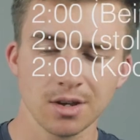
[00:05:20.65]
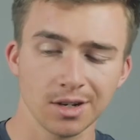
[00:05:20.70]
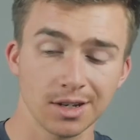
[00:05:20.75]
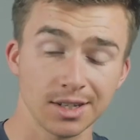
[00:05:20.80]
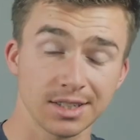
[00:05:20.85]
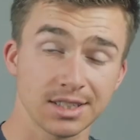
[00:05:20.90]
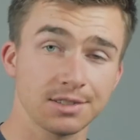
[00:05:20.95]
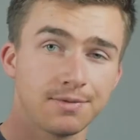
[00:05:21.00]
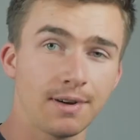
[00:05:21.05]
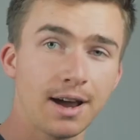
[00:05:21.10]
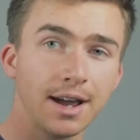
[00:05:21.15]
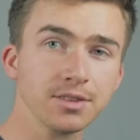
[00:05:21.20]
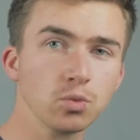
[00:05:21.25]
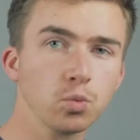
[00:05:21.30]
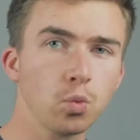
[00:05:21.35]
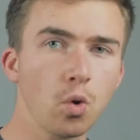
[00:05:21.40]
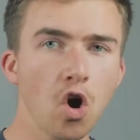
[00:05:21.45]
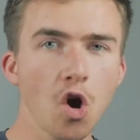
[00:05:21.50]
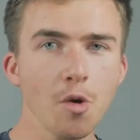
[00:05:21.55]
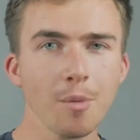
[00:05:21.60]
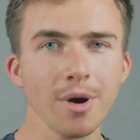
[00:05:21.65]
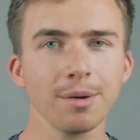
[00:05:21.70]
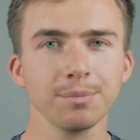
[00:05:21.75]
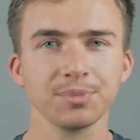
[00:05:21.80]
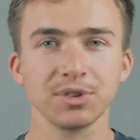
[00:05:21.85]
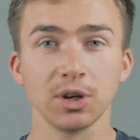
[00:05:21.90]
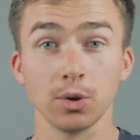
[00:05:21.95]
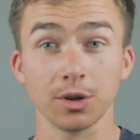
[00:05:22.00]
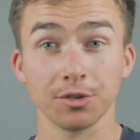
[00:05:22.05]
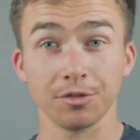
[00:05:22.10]
Das zweite
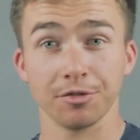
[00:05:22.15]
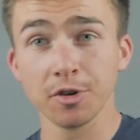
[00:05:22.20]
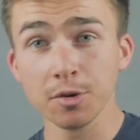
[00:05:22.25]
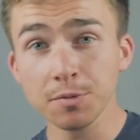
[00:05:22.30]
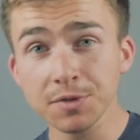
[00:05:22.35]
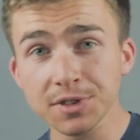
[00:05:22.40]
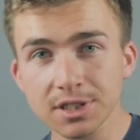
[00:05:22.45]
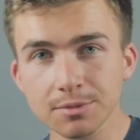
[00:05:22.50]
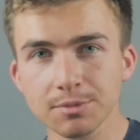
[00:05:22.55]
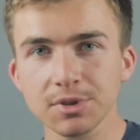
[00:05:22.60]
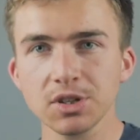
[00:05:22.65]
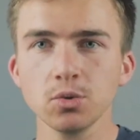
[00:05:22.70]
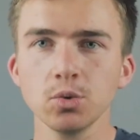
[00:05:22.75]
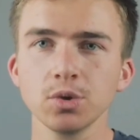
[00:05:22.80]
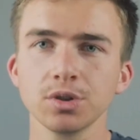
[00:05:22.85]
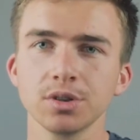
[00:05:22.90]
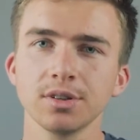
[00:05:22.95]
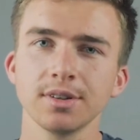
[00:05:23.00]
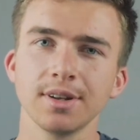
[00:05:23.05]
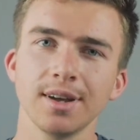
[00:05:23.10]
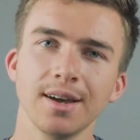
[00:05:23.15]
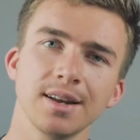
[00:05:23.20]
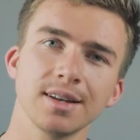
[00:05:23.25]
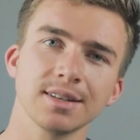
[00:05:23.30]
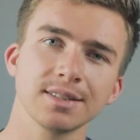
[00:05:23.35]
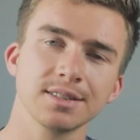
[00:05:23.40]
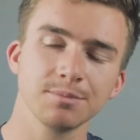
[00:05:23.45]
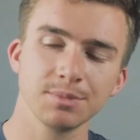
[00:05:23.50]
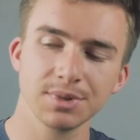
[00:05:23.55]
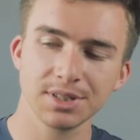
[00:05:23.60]
Warm-up dauert 15 Minuten, ja,
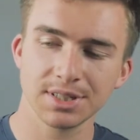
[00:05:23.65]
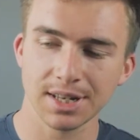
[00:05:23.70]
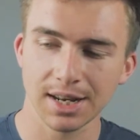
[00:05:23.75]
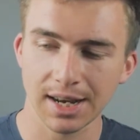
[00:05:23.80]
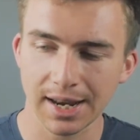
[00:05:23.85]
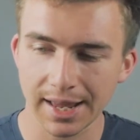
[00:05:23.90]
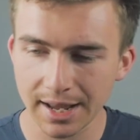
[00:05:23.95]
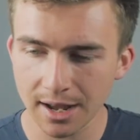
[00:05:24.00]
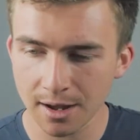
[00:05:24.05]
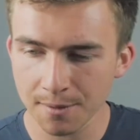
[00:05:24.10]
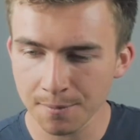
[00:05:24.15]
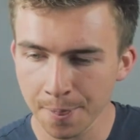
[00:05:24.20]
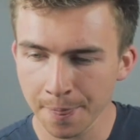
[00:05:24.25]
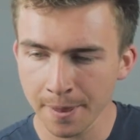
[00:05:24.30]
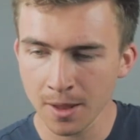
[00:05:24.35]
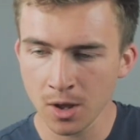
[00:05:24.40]
das ist ein bisschen länger.